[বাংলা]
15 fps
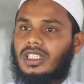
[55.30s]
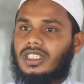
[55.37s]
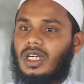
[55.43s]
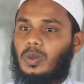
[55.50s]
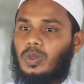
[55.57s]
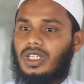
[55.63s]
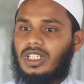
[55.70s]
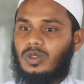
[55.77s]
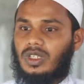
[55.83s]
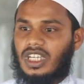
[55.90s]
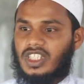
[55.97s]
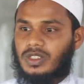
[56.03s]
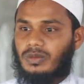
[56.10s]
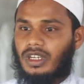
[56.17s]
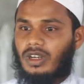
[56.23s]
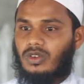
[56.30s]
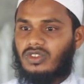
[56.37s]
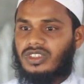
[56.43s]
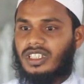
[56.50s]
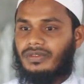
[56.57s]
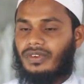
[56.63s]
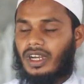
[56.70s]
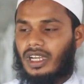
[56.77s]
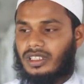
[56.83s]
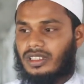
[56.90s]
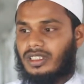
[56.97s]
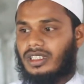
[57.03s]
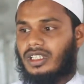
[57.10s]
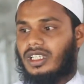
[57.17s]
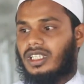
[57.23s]
তাওহিদুল আসমা উসিফাত
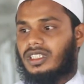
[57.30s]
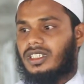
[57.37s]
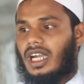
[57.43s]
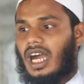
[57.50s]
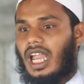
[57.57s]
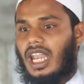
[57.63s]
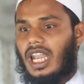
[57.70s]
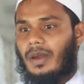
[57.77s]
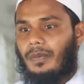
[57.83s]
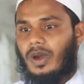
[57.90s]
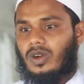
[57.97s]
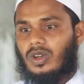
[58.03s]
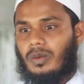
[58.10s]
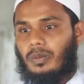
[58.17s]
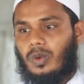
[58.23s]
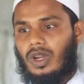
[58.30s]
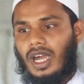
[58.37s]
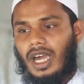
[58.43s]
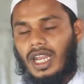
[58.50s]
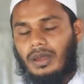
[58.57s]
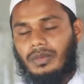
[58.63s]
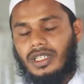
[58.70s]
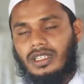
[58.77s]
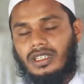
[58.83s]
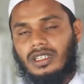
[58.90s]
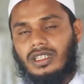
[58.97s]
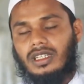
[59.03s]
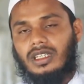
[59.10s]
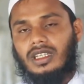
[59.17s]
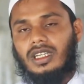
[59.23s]
যে আল্লাহ পাক রব্বুল আলমিন
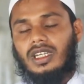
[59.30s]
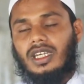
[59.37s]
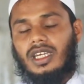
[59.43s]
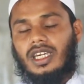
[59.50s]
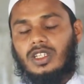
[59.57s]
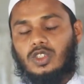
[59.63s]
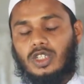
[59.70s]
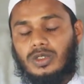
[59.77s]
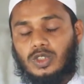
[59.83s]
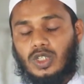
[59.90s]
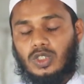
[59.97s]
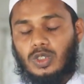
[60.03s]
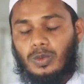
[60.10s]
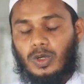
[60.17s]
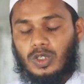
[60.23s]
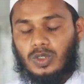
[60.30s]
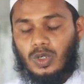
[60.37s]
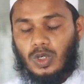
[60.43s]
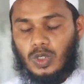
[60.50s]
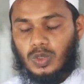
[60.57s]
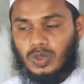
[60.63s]
এর যতগুলো